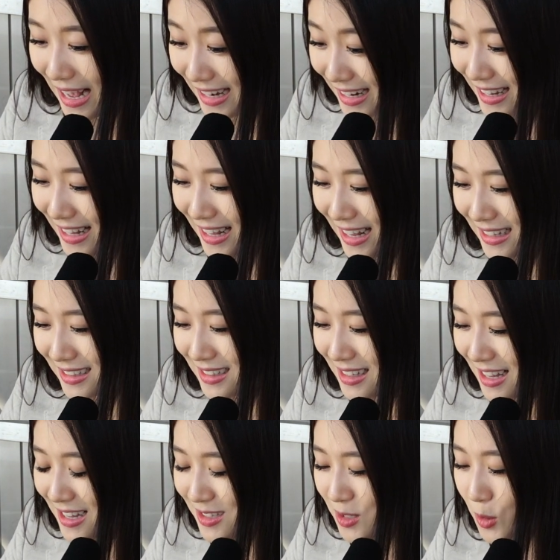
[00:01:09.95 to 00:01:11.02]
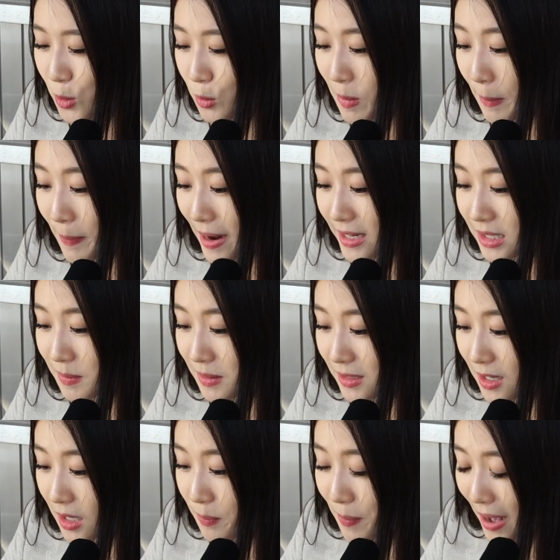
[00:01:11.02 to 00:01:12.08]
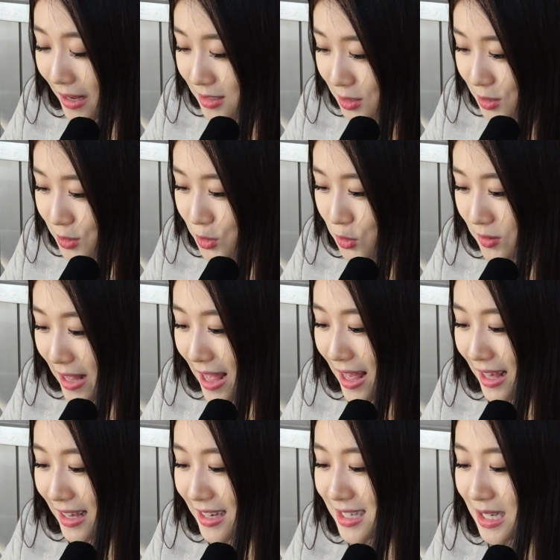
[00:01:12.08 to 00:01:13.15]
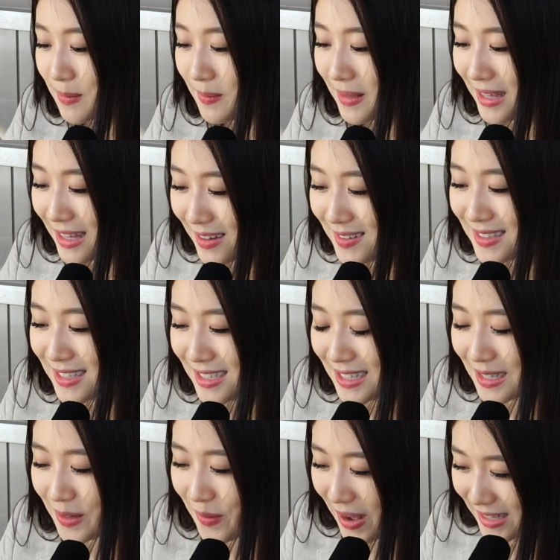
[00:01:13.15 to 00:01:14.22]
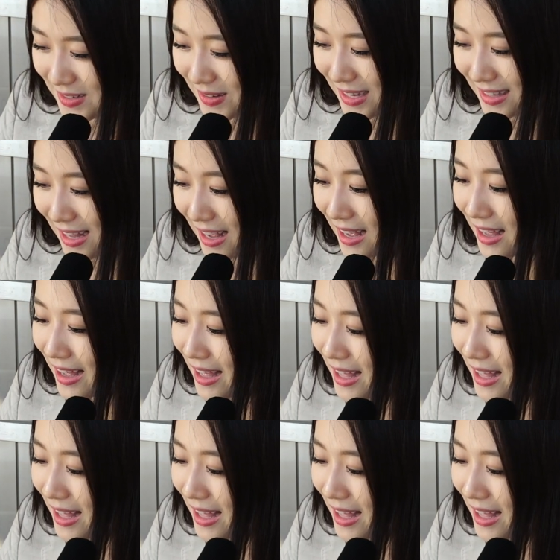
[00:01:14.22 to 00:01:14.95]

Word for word: 알아야 하는 1982년 박철순의 22연승 과정이다.